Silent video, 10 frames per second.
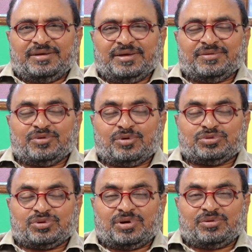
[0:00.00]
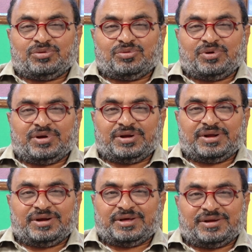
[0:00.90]
ఏం చదువుతున్నావు నువ్వు అని
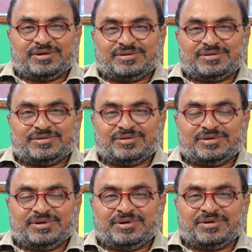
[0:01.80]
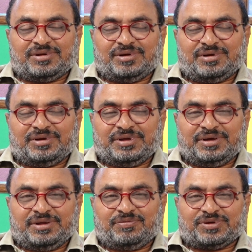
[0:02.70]
అడిగాడు ఆయన
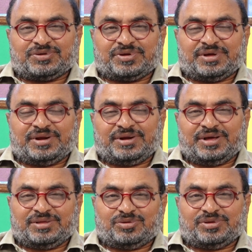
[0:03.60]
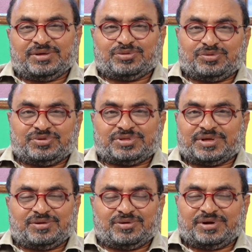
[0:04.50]
డిగ్రీ ఫస్ట్ ఇయర్ అంటే అది వదిలేసి
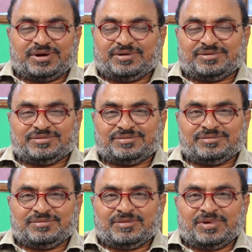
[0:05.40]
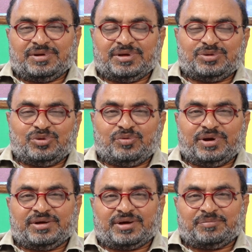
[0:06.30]
వచ్చేసాను అన్నాడు లేదు నువ్వు
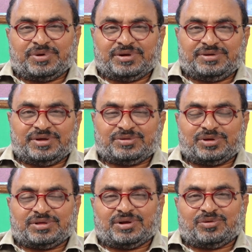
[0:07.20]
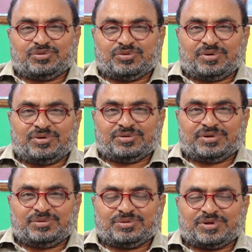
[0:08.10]
వెళ్ళి కంప్లీట్ చేసి ఏదైనా ఉద్యోగంలో
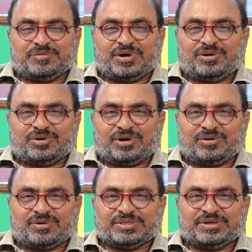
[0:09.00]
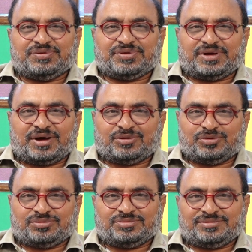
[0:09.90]
చేరు సినిమాల్లోకి రావడం అంత ఈజీ
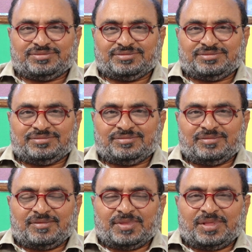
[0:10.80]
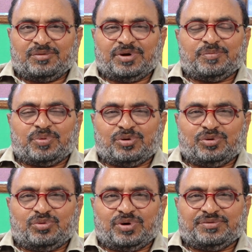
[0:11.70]
కాదు వెళ్ళిపో
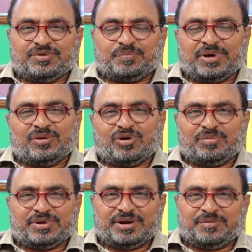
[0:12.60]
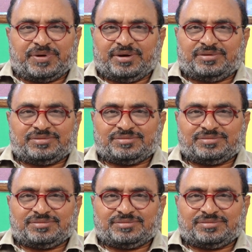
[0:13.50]
నువ్వు అని చెప్పి ఆయన లోపలికి వెళ్ళిపోయాడు